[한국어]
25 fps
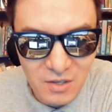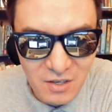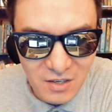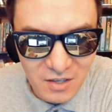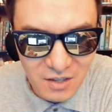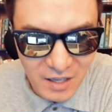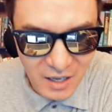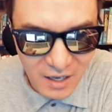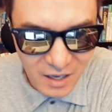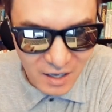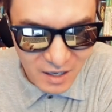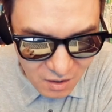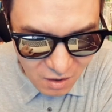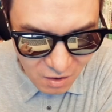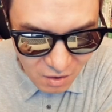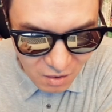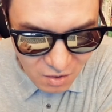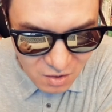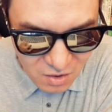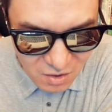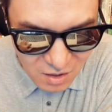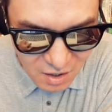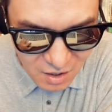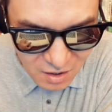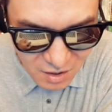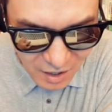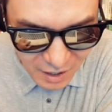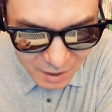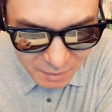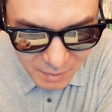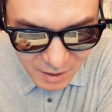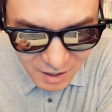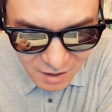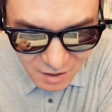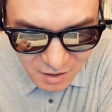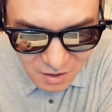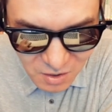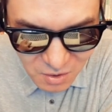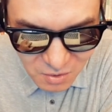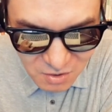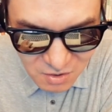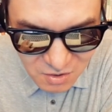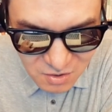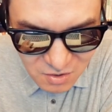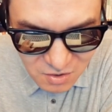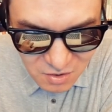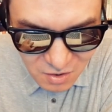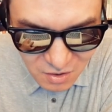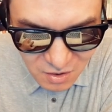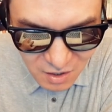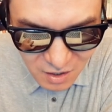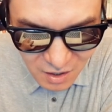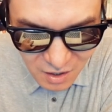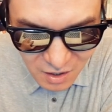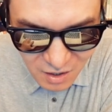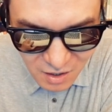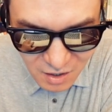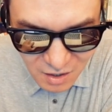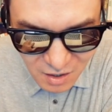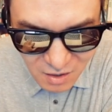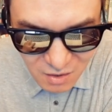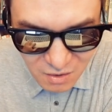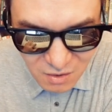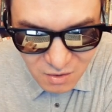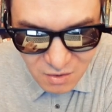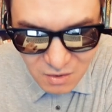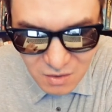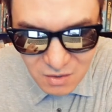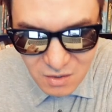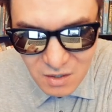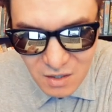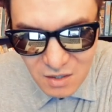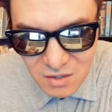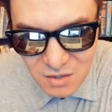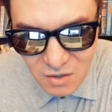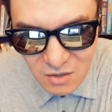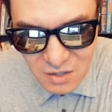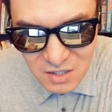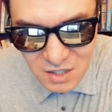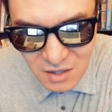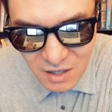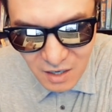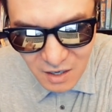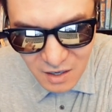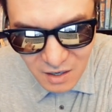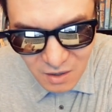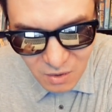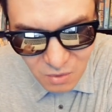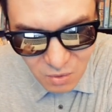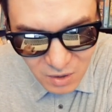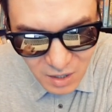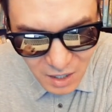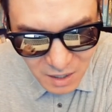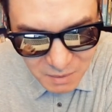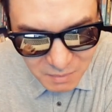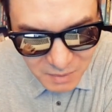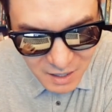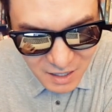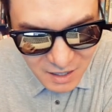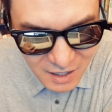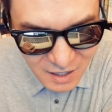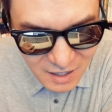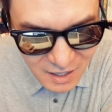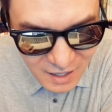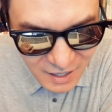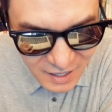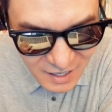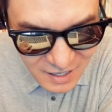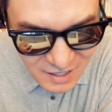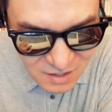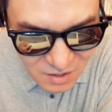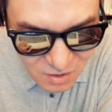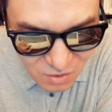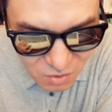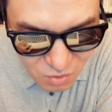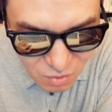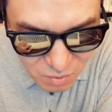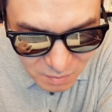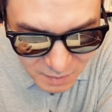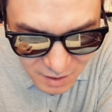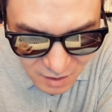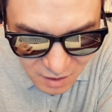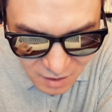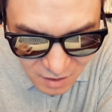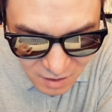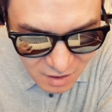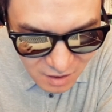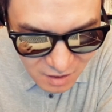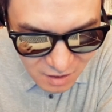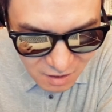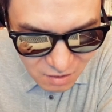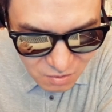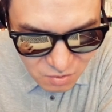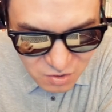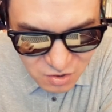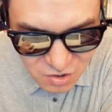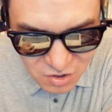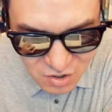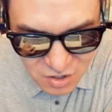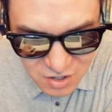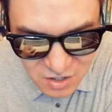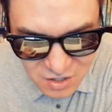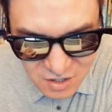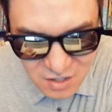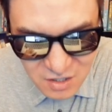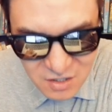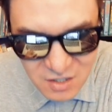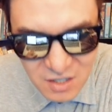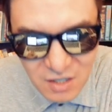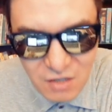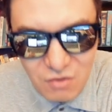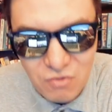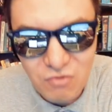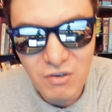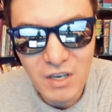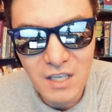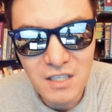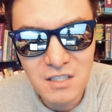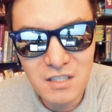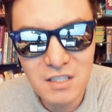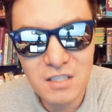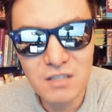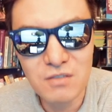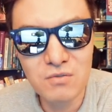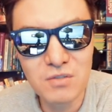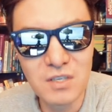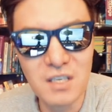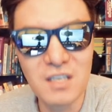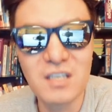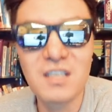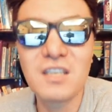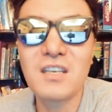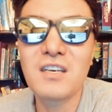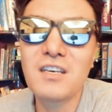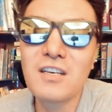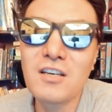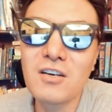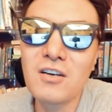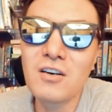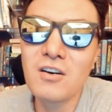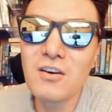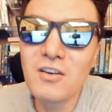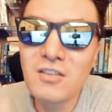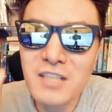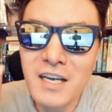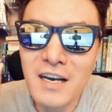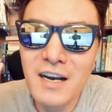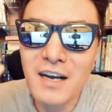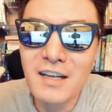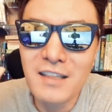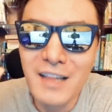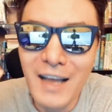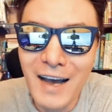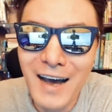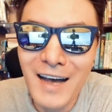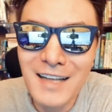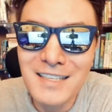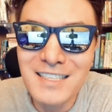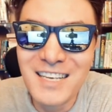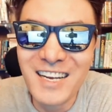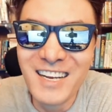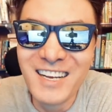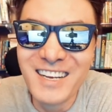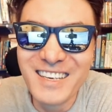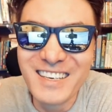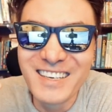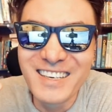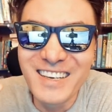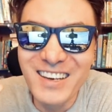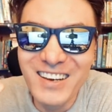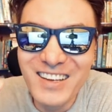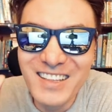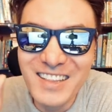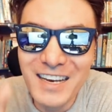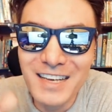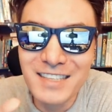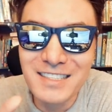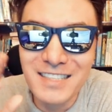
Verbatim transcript: 건데 이게 남의 학교에도 있었네. 이게 정신 나간 코넬만 한 게 아니었구만. 지저스 이거 누가 치우니? 이런 생각 다 하지. 이거에 대한